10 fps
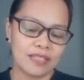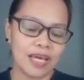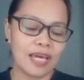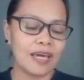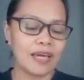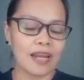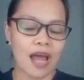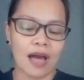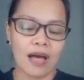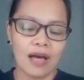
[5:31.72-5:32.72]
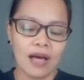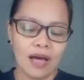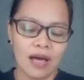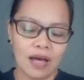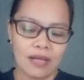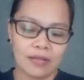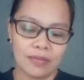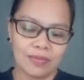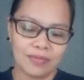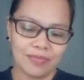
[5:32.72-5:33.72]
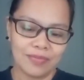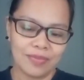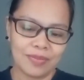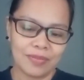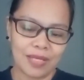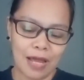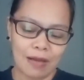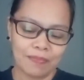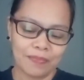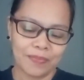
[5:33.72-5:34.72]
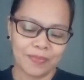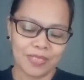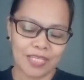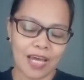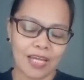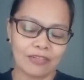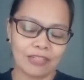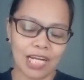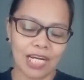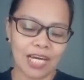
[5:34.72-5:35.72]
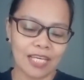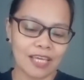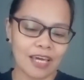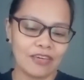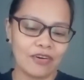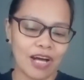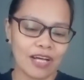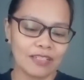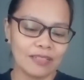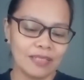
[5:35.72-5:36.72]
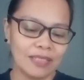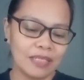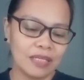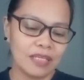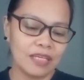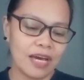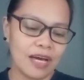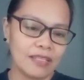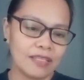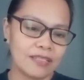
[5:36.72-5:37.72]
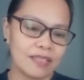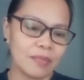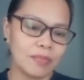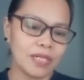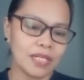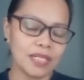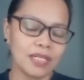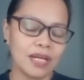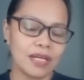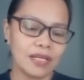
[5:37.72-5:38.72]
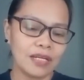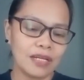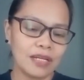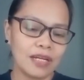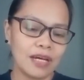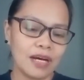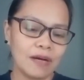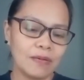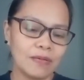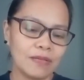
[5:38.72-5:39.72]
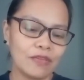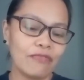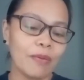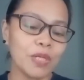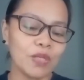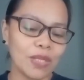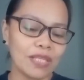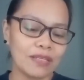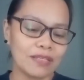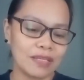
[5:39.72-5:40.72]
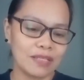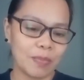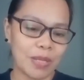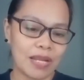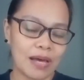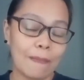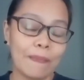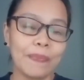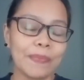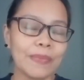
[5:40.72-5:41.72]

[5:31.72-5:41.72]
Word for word: saying na, ano, talang, sahin ko na lang guys sa inyo ha. Yan, December, oh, November 26 pala,